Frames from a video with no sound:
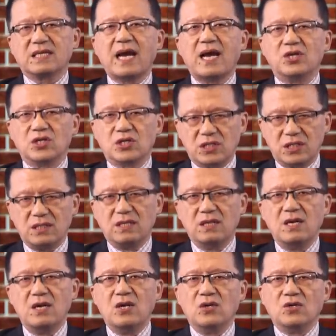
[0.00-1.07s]
但是
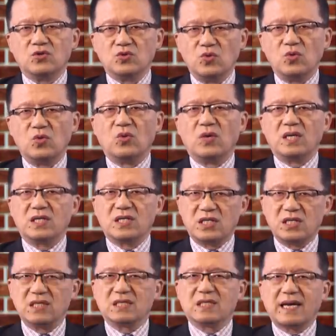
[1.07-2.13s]
如果
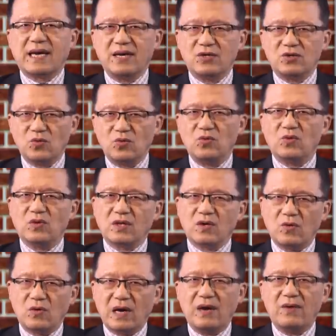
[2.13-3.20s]
制裁中国的
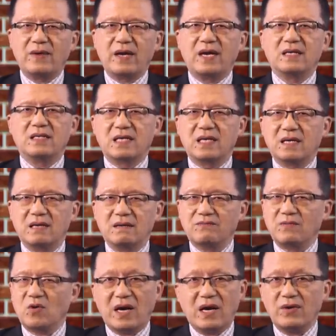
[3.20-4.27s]
华为，这个
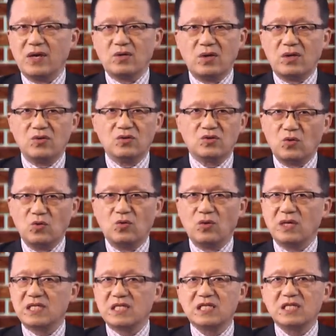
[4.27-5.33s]
华为对于中
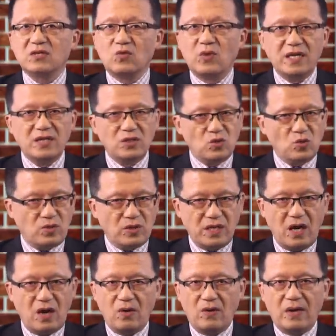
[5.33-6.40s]
国至关重
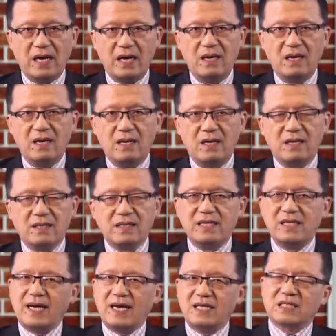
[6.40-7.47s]
要啊，那
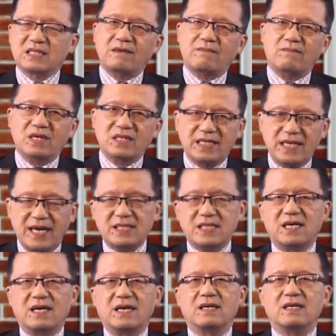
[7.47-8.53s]
你还怎么加
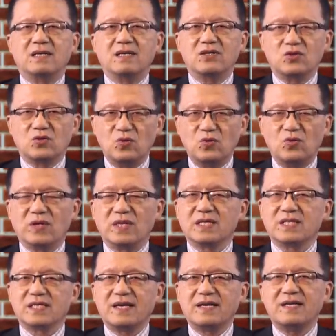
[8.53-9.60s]
强和中国的
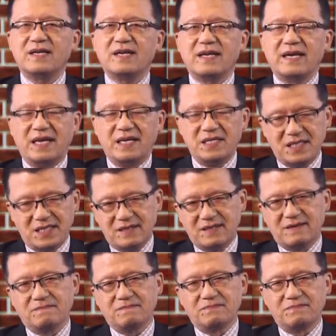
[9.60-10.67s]
商业联系
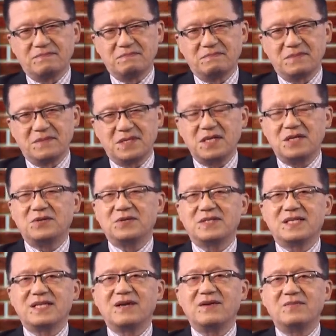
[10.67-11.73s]
呢？这就
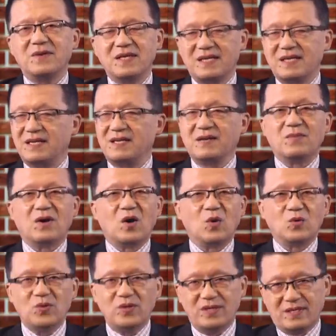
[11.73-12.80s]
是一个问题，一个
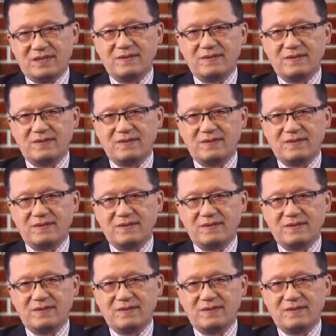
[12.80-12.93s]
矛盾。